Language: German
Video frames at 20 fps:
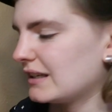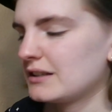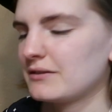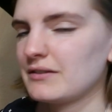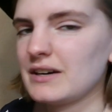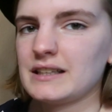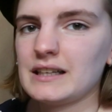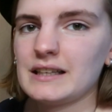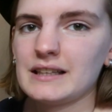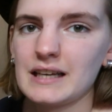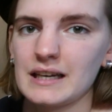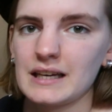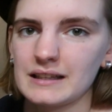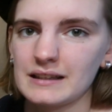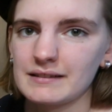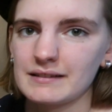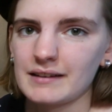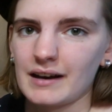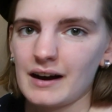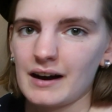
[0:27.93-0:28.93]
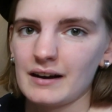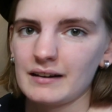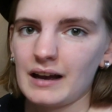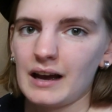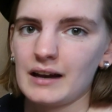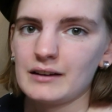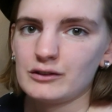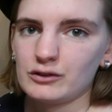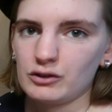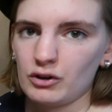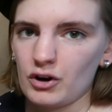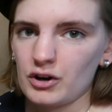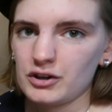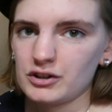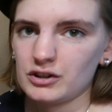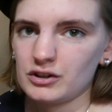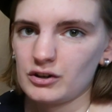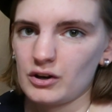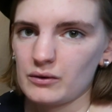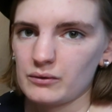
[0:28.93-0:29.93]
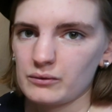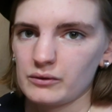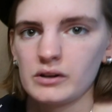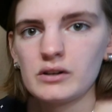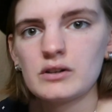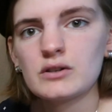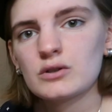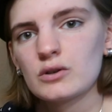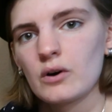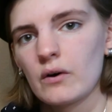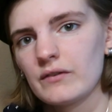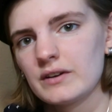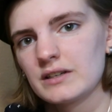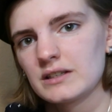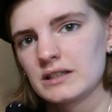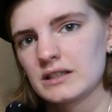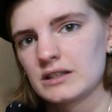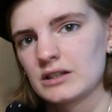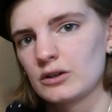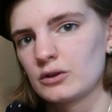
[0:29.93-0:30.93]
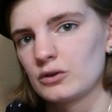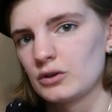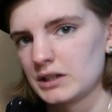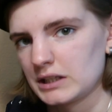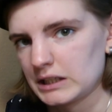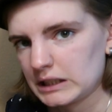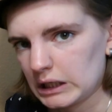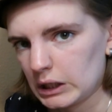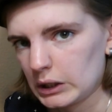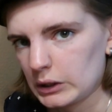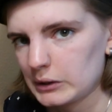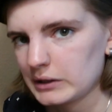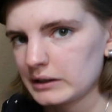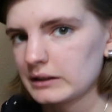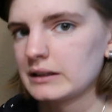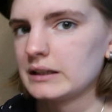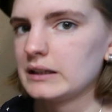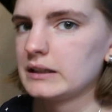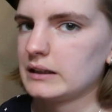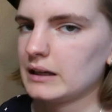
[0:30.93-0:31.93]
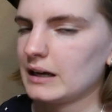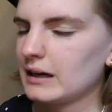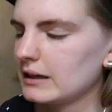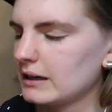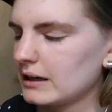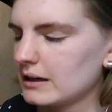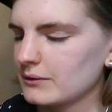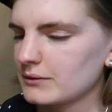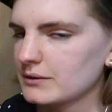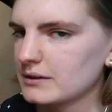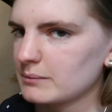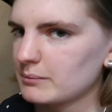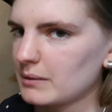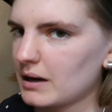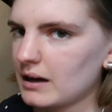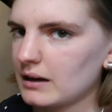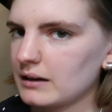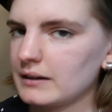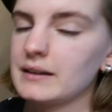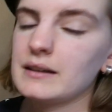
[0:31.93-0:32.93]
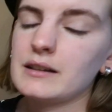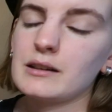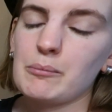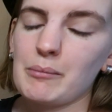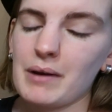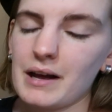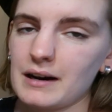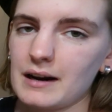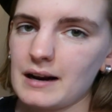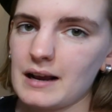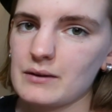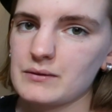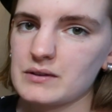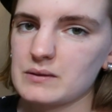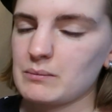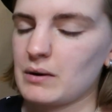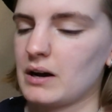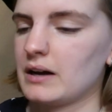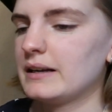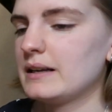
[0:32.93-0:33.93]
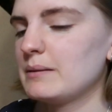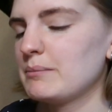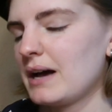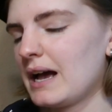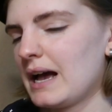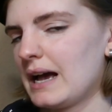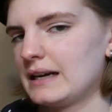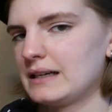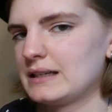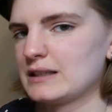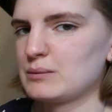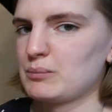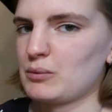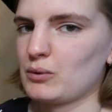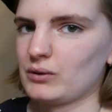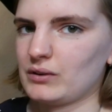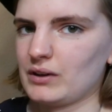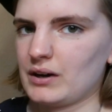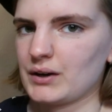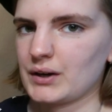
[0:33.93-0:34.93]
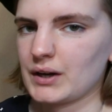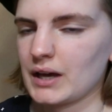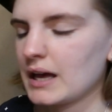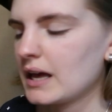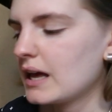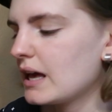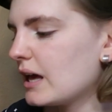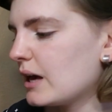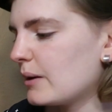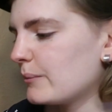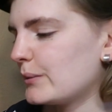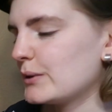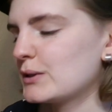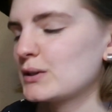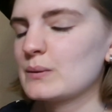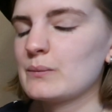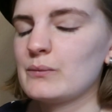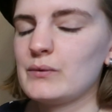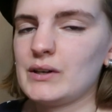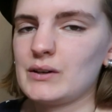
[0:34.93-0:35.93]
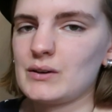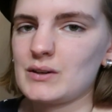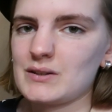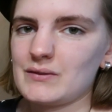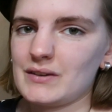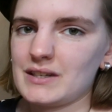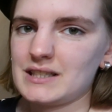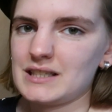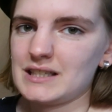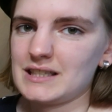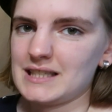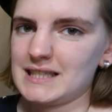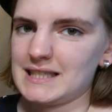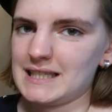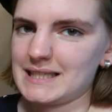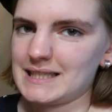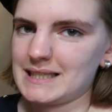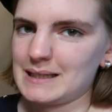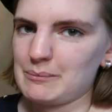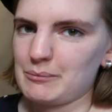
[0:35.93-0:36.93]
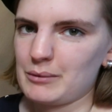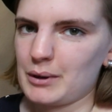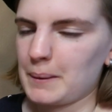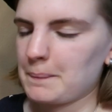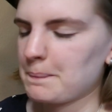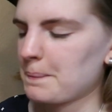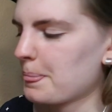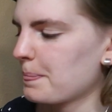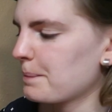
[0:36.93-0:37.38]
Ich werde jeden Tag ein Törchen öffnen, so wie es sich natürlich gehört, nicht alle aufs Mal, nicht mehrere aufs Mal, immer eines pro Tag bis zum 24. Dezember.